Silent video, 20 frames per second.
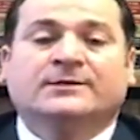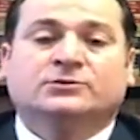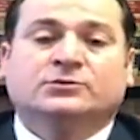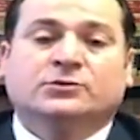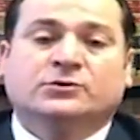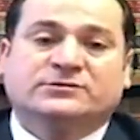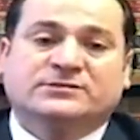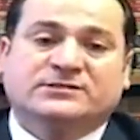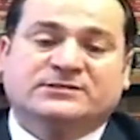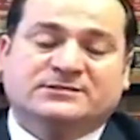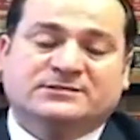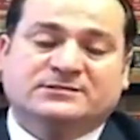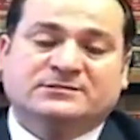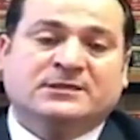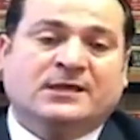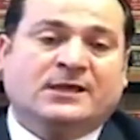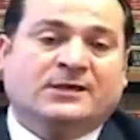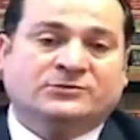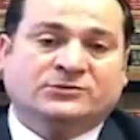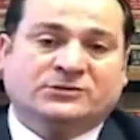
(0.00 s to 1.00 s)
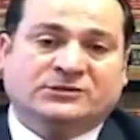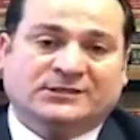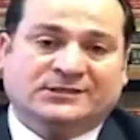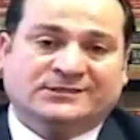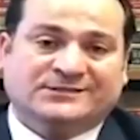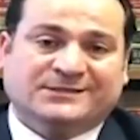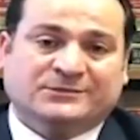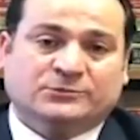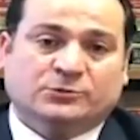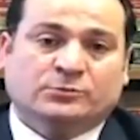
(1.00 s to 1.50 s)
Dolayısıyla siz daha önceki
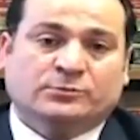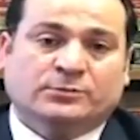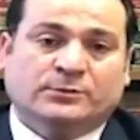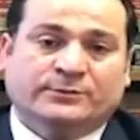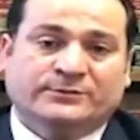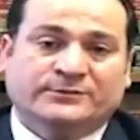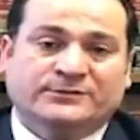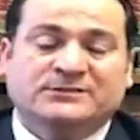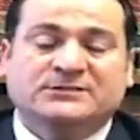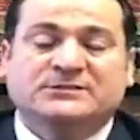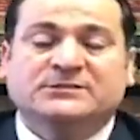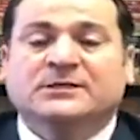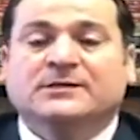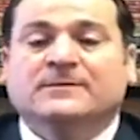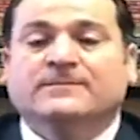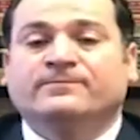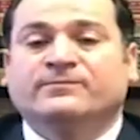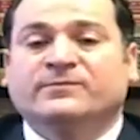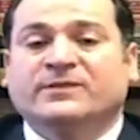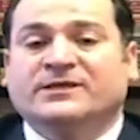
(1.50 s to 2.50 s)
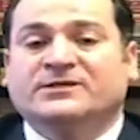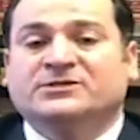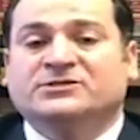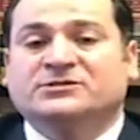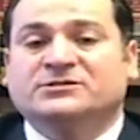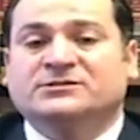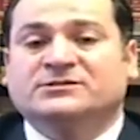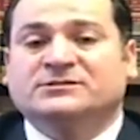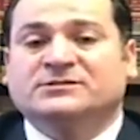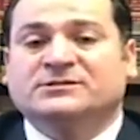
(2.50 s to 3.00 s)
yasal olmamanız
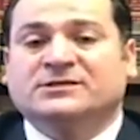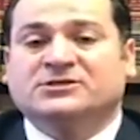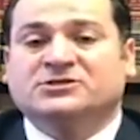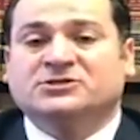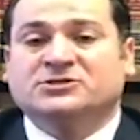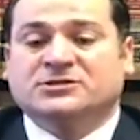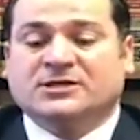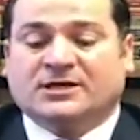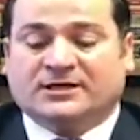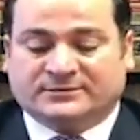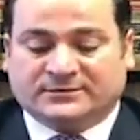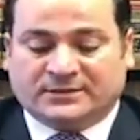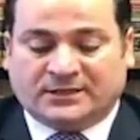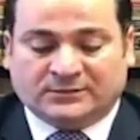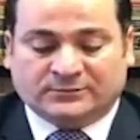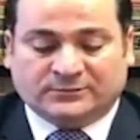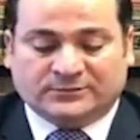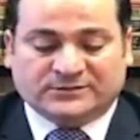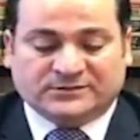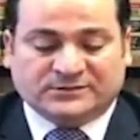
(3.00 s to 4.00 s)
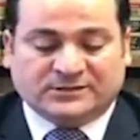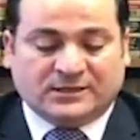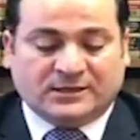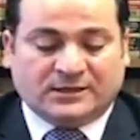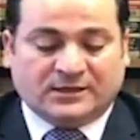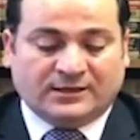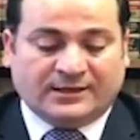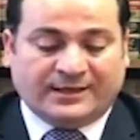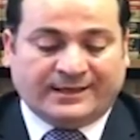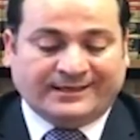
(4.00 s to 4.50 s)
eşinizin yeşil kart almasına
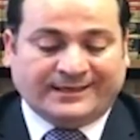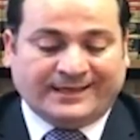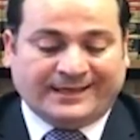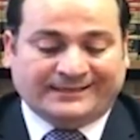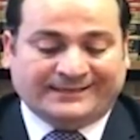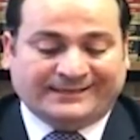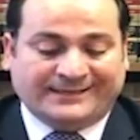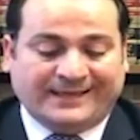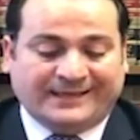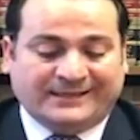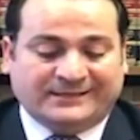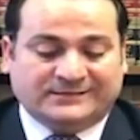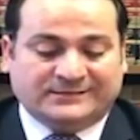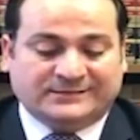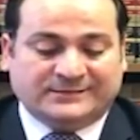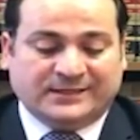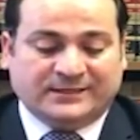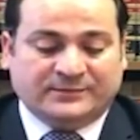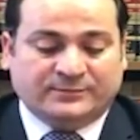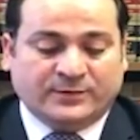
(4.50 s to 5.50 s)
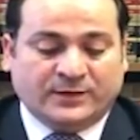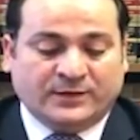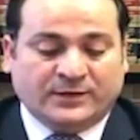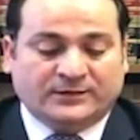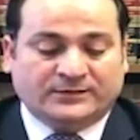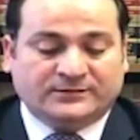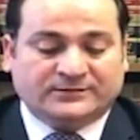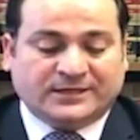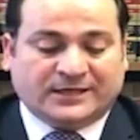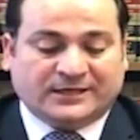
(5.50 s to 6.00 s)
engel değildir deyip
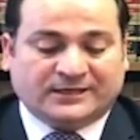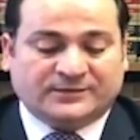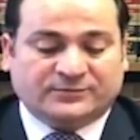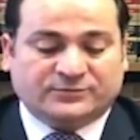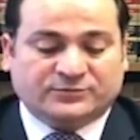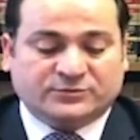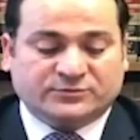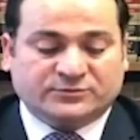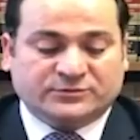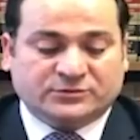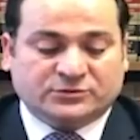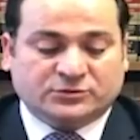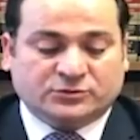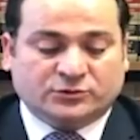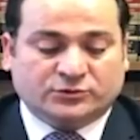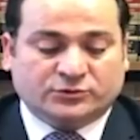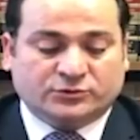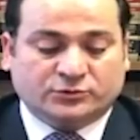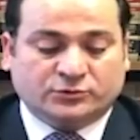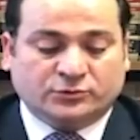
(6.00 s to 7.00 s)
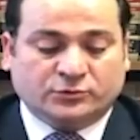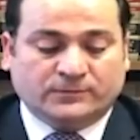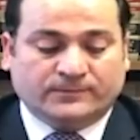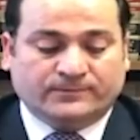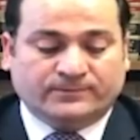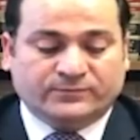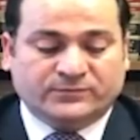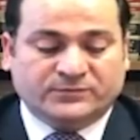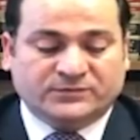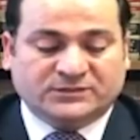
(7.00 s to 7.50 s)
takipçimizin sorusunu
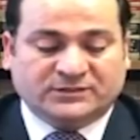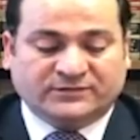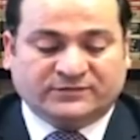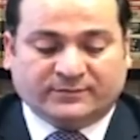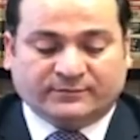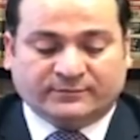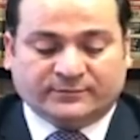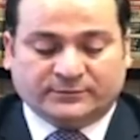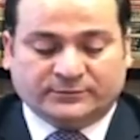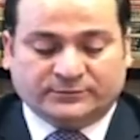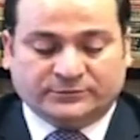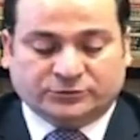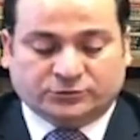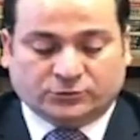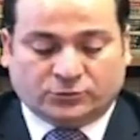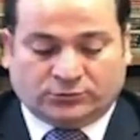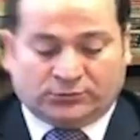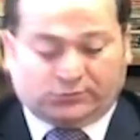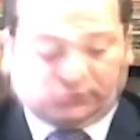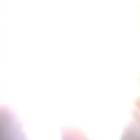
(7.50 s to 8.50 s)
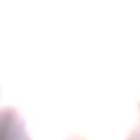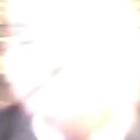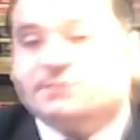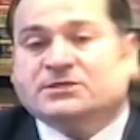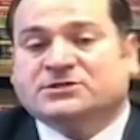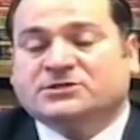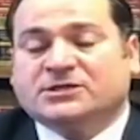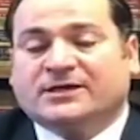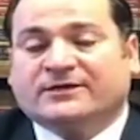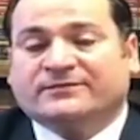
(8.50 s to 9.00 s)
cevaplamış olalım.
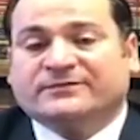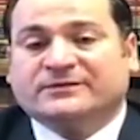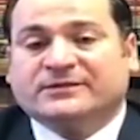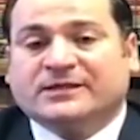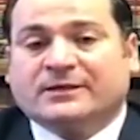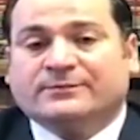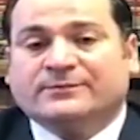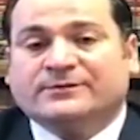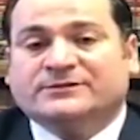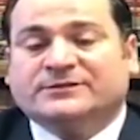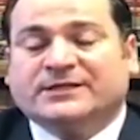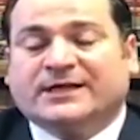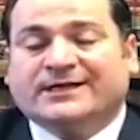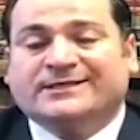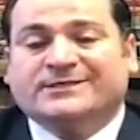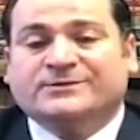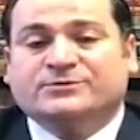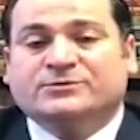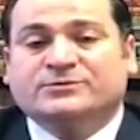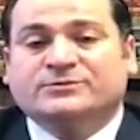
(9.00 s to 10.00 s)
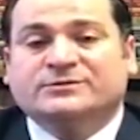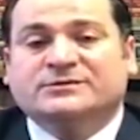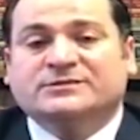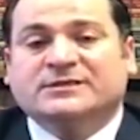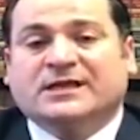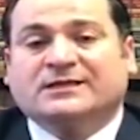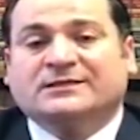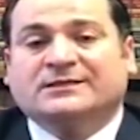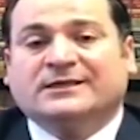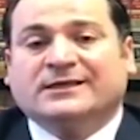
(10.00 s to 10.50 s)
Geçen haftadan bir
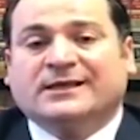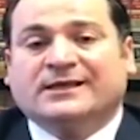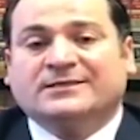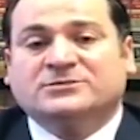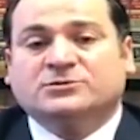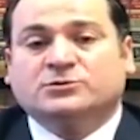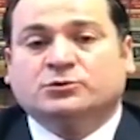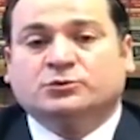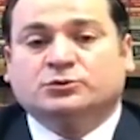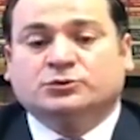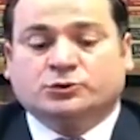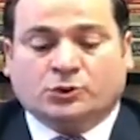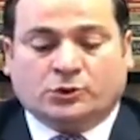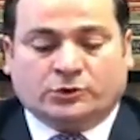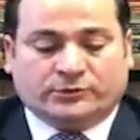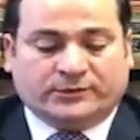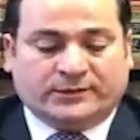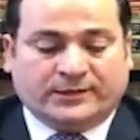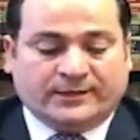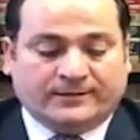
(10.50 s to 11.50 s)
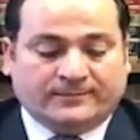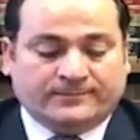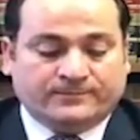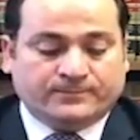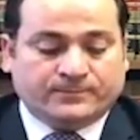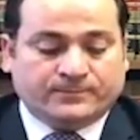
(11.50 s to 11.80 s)
takipçimizden gelen soru şu yönde.